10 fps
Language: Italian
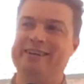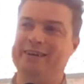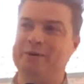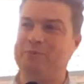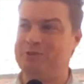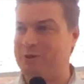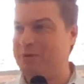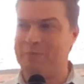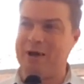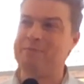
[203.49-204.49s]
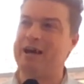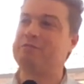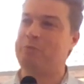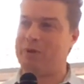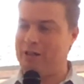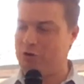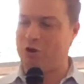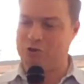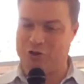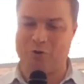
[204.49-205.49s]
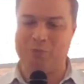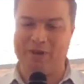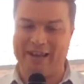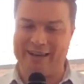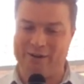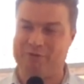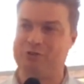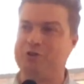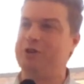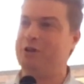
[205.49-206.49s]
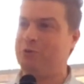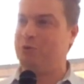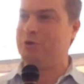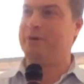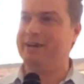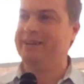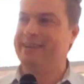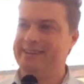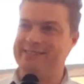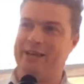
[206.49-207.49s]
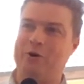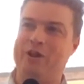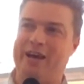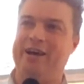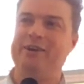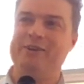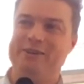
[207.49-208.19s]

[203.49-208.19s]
eh, poi c'è mia mamma che peraltro oggi compie gli anni e le faccio anche gli auguri, ma c'era una,